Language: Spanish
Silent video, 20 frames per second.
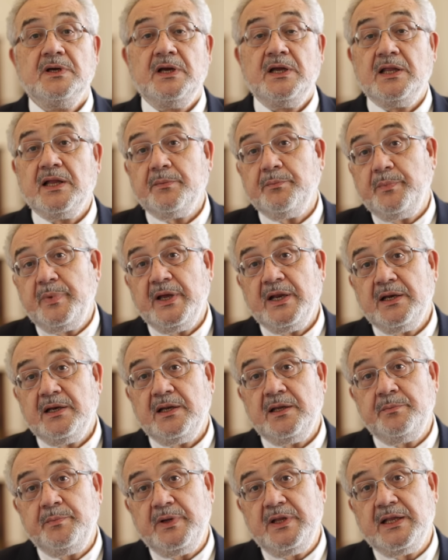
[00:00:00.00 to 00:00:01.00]
y
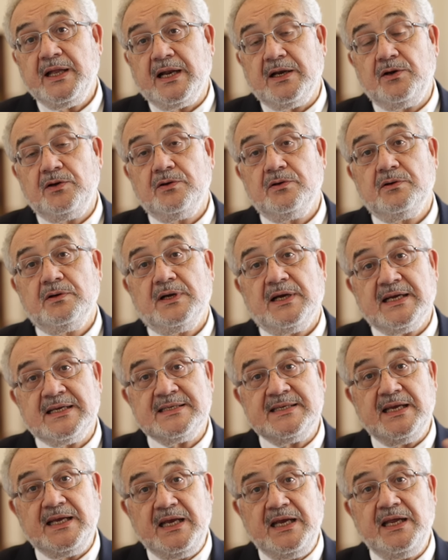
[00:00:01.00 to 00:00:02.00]
también invitarlo a
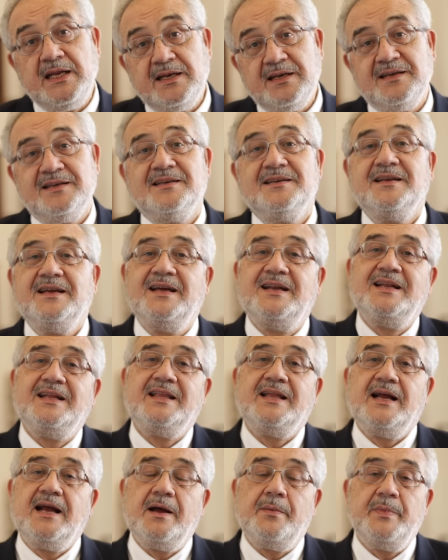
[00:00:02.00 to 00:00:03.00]
seguir en
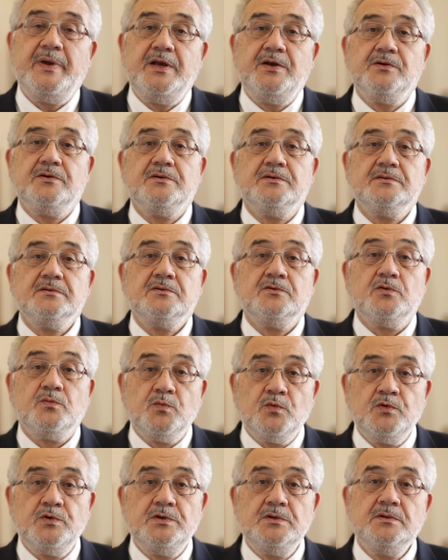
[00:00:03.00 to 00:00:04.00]
este camino
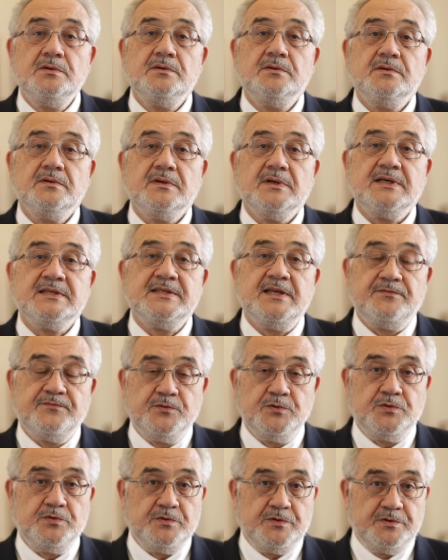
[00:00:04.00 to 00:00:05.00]
común hacia el
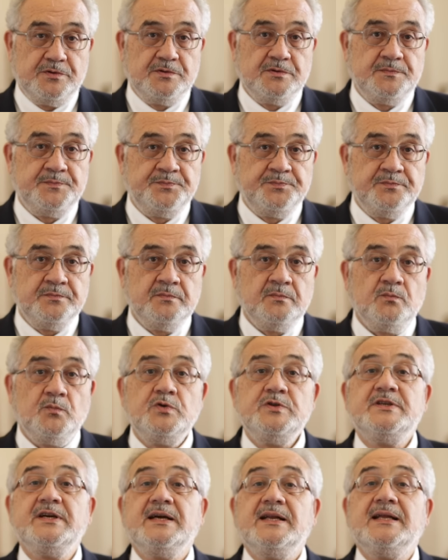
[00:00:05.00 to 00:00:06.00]
futuro.
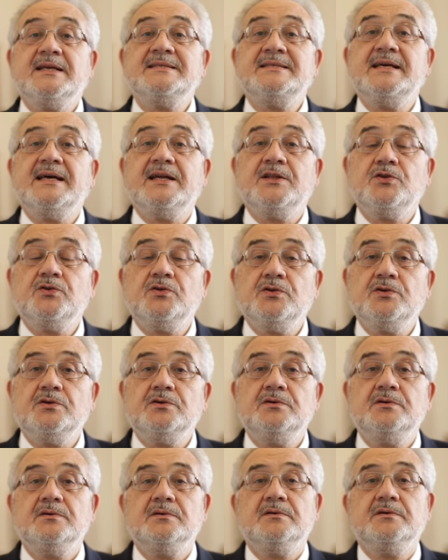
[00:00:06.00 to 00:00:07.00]
Muchas gracias a
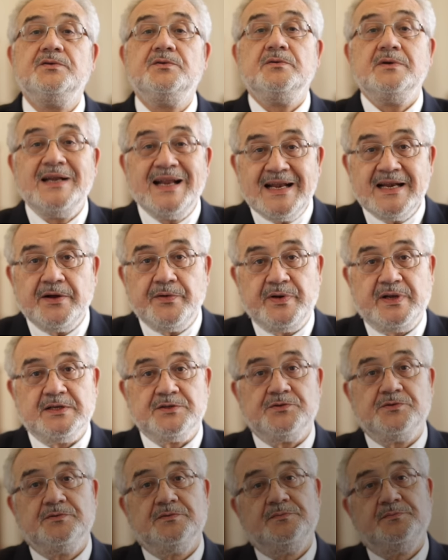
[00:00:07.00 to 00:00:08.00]
todos, un gran
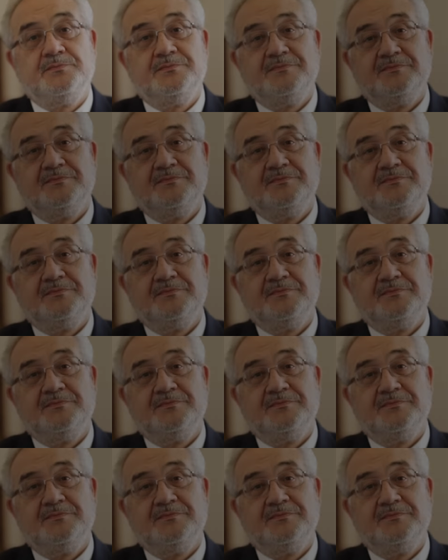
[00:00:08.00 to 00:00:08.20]
abrazo.